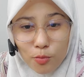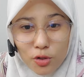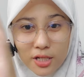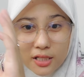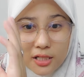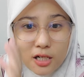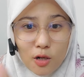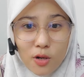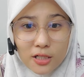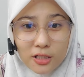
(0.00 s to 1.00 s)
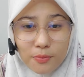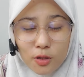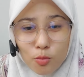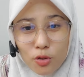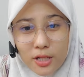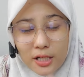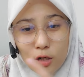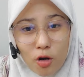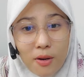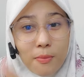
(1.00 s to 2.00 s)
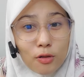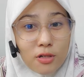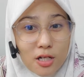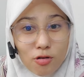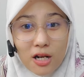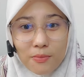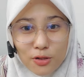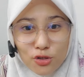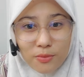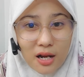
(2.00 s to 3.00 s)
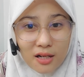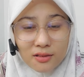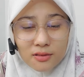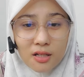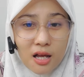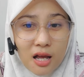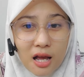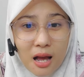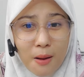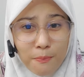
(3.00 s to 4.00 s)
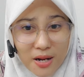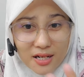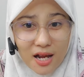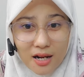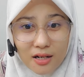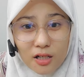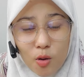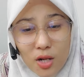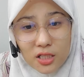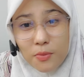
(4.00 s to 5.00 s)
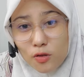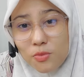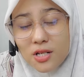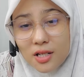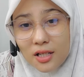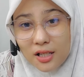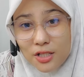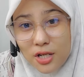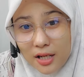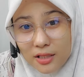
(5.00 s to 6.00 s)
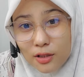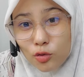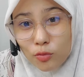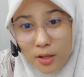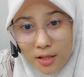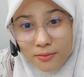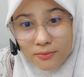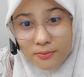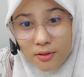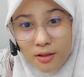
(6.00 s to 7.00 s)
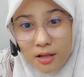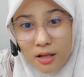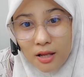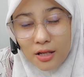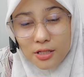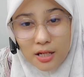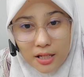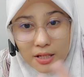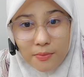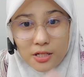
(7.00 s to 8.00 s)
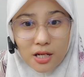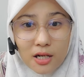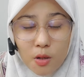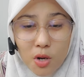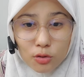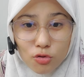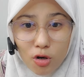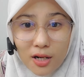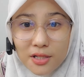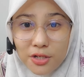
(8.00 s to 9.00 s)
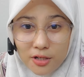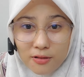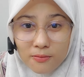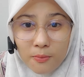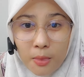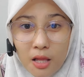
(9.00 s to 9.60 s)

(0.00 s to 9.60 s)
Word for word: kemudian dia rawatib, kemudian ikomah, baru dia sholat berjemaah. Padahal rawatib itu bisa dikerjakan di rumah selagi masih ada waktu sholatnya.